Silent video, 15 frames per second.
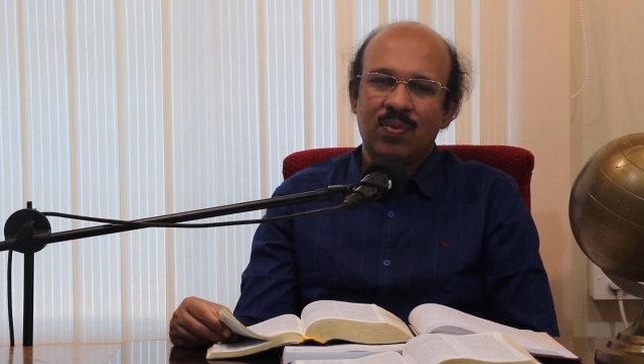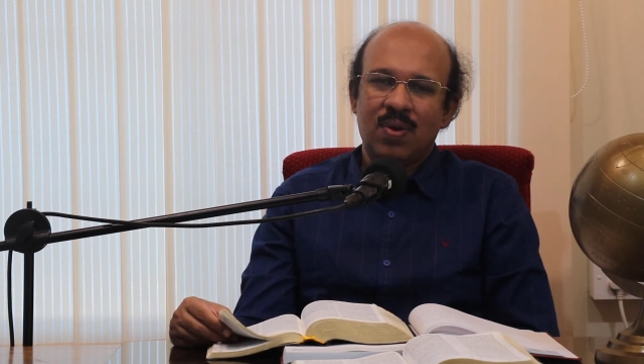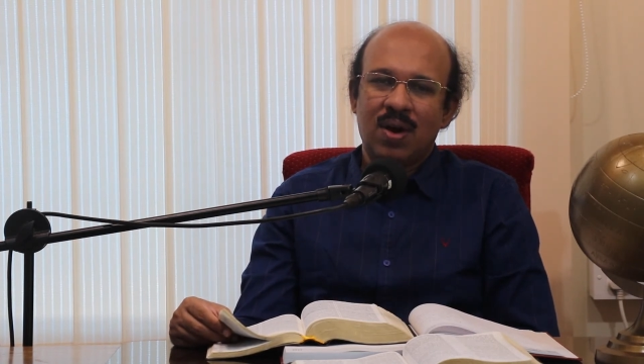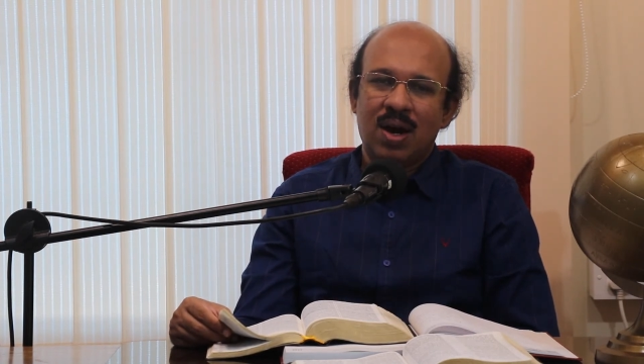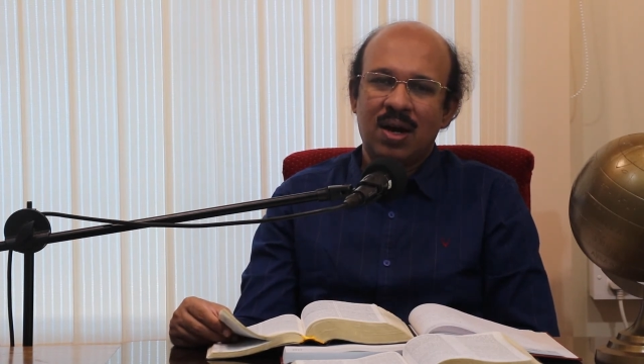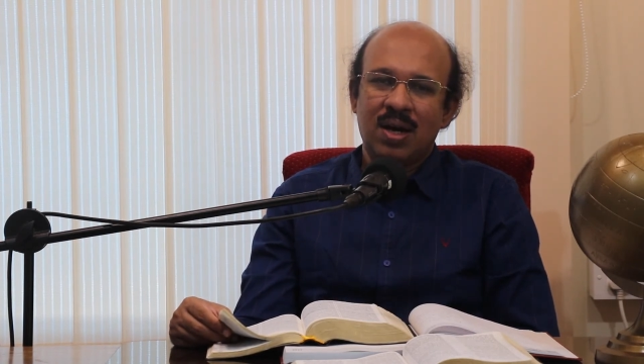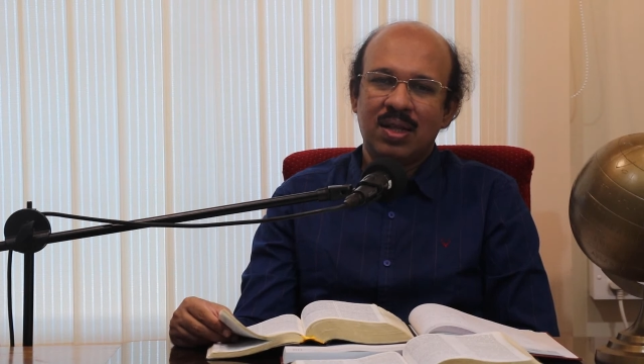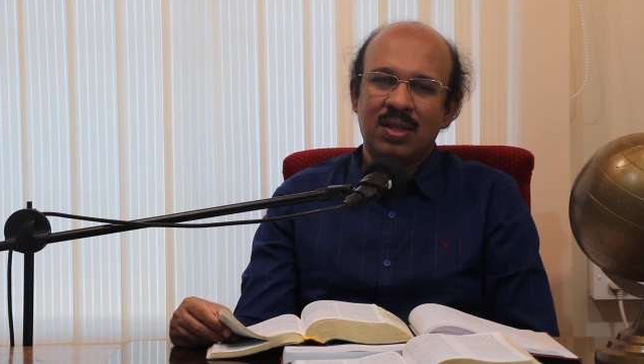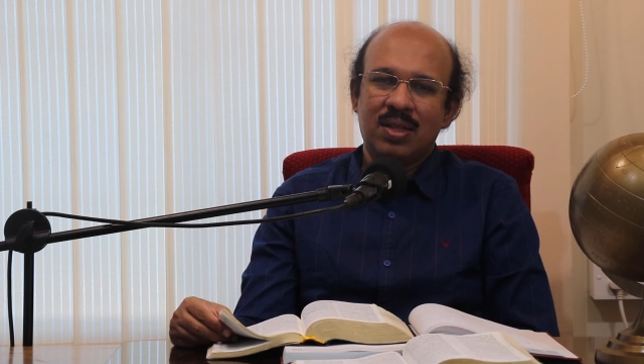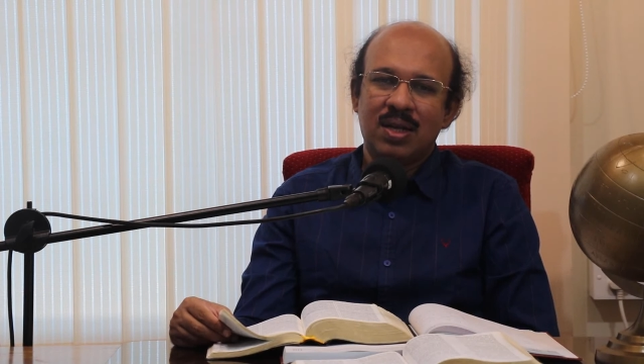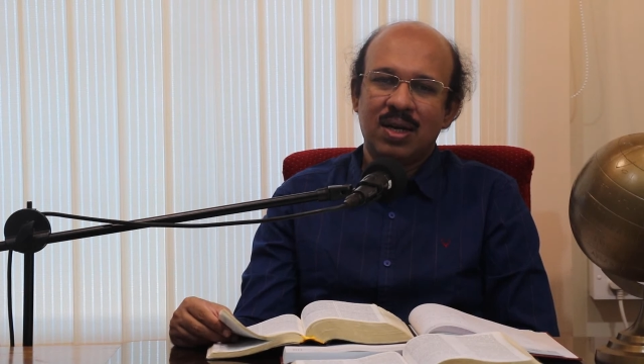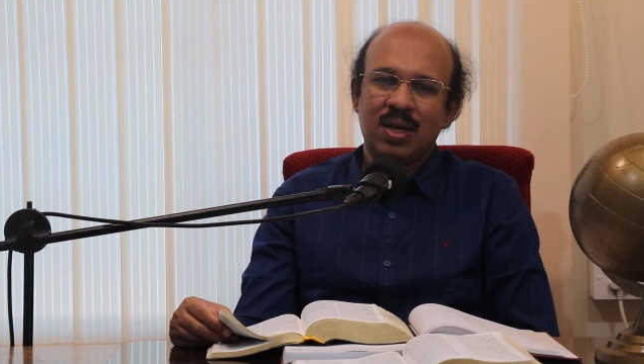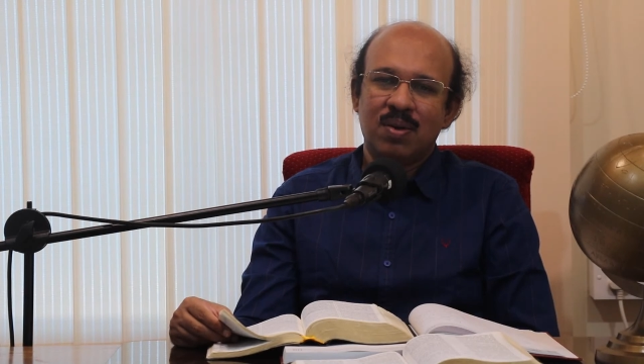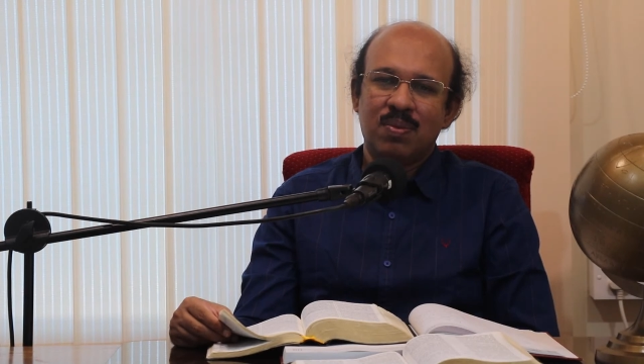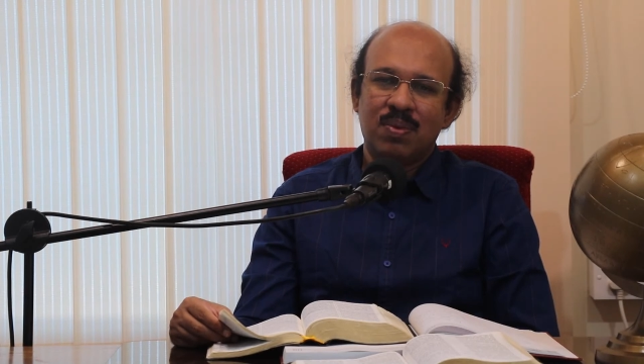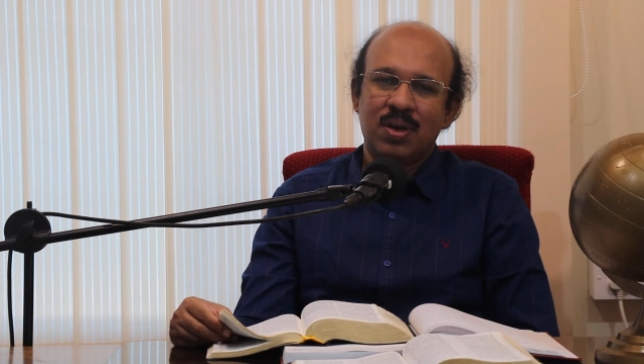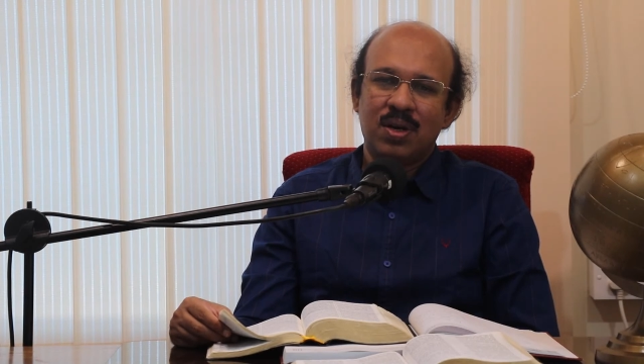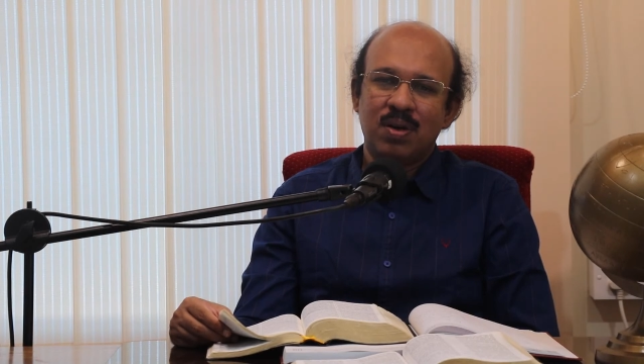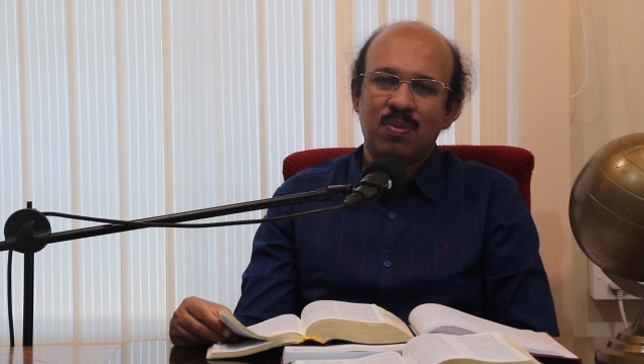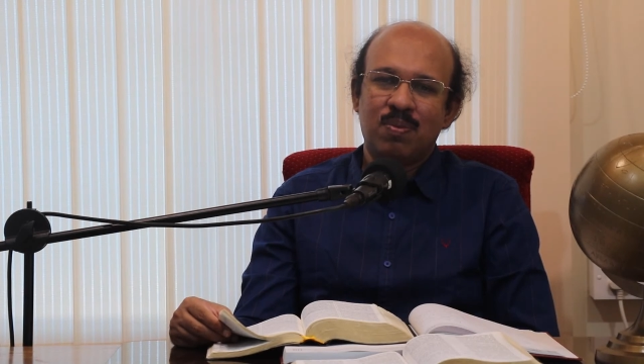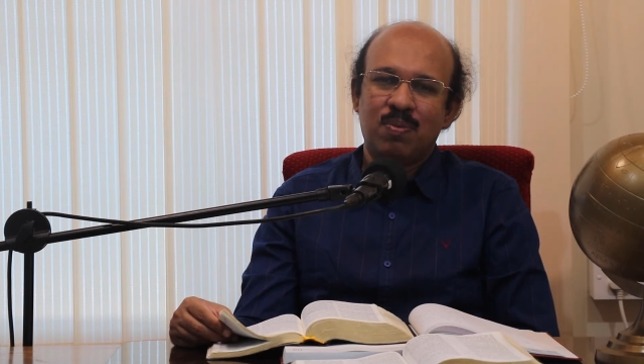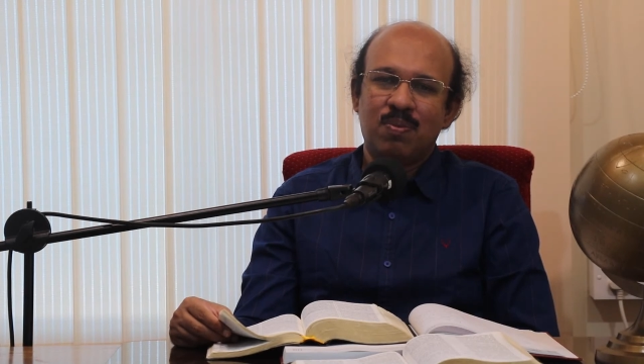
வானம் திறக்கப்பட்டு